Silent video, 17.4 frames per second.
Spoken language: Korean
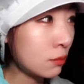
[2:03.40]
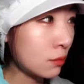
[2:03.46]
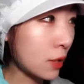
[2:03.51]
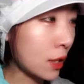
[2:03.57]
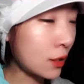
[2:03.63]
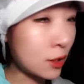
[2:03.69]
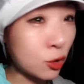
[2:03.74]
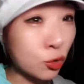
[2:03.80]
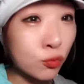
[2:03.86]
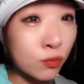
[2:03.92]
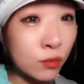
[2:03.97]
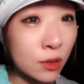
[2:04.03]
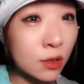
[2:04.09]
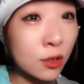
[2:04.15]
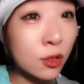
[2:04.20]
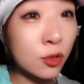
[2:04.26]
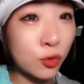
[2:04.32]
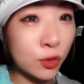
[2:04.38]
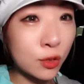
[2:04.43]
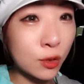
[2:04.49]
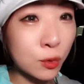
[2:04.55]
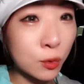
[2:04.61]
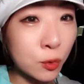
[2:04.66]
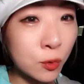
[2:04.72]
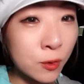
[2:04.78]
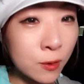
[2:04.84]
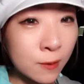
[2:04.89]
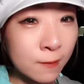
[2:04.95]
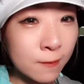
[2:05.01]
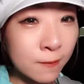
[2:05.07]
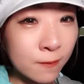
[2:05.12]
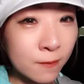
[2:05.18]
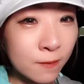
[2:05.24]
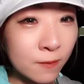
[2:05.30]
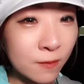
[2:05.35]
같이 움직여 주시고
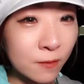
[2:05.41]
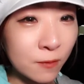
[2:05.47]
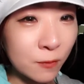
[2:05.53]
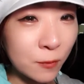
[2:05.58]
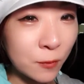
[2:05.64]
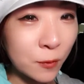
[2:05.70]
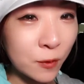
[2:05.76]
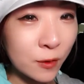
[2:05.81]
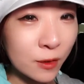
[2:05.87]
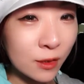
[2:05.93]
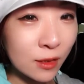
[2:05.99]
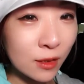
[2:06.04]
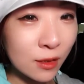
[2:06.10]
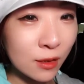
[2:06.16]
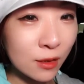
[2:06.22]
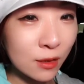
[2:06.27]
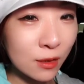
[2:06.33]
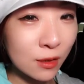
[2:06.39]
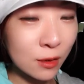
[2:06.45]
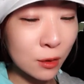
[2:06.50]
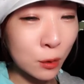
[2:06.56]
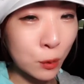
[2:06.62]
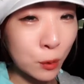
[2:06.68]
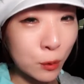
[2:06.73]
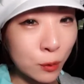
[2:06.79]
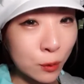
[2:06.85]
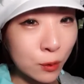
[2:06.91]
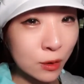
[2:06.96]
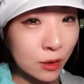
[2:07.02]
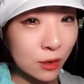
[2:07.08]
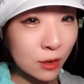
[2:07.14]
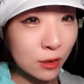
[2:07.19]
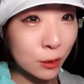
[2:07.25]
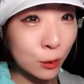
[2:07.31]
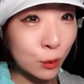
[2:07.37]
음, 또
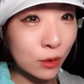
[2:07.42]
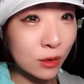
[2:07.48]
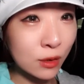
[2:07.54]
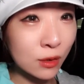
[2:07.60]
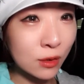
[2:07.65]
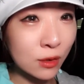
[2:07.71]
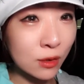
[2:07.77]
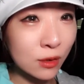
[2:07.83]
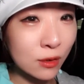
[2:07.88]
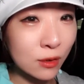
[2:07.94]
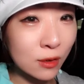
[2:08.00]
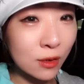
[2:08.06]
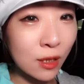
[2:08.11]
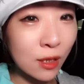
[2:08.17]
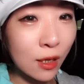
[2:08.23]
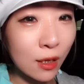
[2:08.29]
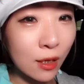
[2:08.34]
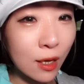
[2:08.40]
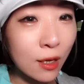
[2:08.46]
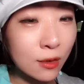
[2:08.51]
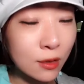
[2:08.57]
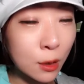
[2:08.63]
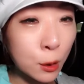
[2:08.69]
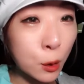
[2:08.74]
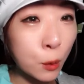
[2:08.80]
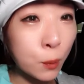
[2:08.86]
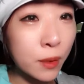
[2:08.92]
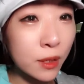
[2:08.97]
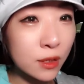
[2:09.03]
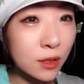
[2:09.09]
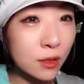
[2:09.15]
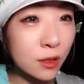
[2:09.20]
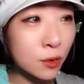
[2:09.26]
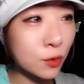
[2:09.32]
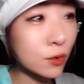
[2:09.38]
우리 든든하게 항상 옆에
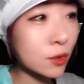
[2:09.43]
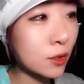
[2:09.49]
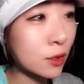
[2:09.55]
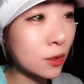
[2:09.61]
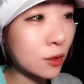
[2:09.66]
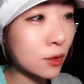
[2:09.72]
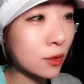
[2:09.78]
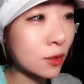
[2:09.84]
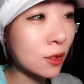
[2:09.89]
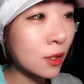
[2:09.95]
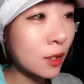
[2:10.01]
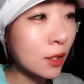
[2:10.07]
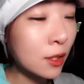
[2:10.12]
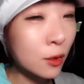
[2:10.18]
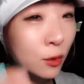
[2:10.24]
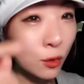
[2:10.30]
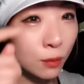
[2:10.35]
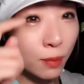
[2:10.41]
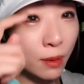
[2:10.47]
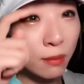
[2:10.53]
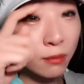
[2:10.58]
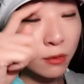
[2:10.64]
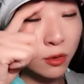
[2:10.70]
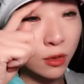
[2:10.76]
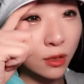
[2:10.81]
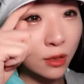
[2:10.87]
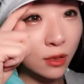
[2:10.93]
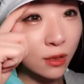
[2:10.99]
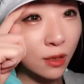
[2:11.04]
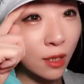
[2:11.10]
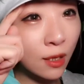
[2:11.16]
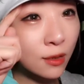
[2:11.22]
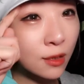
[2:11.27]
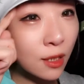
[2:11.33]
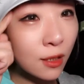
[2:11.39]
지켜주시는 우리
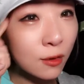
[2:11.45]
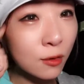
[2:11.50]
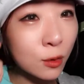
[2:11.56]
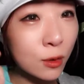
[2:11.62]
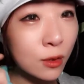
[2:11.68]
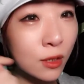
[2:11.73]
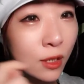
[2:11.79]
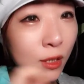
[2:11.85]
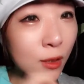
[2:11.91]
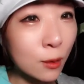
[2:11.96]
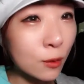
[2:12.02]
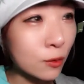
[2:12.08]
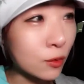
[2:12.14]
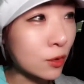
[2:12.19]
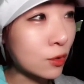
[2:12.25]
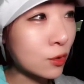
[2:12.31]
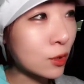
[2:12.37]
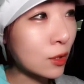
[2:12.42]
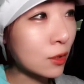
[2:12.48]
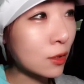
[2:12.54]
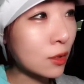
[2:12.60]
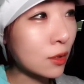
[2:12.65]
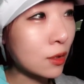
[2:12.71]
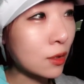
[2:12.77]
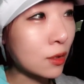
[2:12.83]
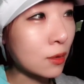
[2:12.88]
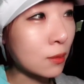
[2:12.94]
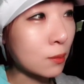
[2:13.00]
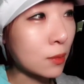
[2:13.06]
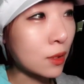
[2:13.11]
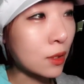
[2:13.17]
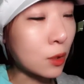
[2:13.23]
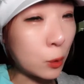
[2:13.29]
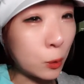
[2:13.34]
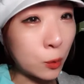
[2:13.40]
팬분들 항상 우리 수장이
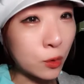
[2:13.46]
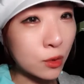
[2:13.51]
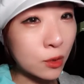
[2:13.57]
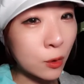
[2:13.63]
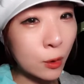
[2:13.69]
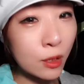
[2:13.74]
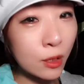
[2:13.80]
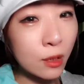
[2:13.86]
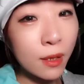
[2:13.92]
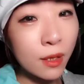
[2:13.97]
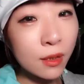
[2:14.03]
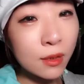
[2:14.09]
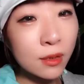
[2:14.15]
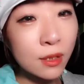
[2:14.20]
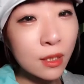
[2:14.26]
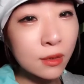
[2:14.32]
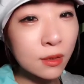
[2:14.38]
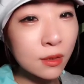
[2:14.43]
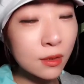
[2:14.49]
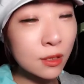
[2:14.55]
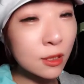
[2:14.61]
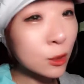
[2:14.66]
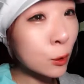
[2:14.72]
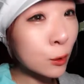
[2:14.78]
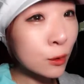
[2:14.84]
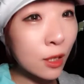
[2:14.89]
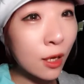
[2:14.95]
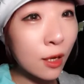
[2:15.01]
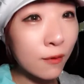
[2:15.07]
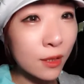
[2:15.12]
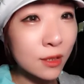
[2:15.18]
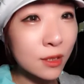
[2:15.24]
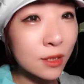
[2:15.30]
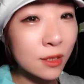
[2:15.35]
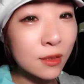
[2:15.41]
믿고 저희 방이 사실 시청자가
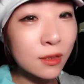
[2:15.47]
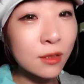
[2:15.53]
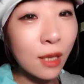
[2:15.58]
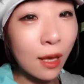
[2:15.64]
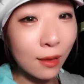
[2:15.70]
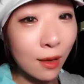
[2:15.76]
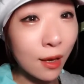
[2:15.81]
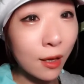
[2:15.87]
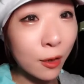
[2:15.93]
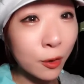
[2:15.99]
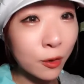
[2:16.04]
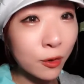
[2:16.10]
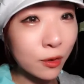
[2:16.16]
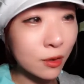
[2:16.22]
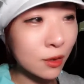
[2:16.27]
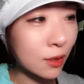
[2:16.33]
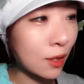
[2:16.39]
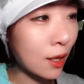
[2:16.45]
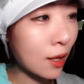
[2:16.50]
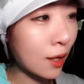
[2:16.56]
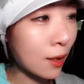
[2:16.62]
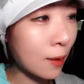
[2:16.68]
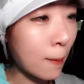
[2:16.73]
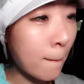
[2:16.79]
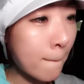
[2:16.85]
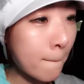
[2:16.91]
많지는 않아요. 근데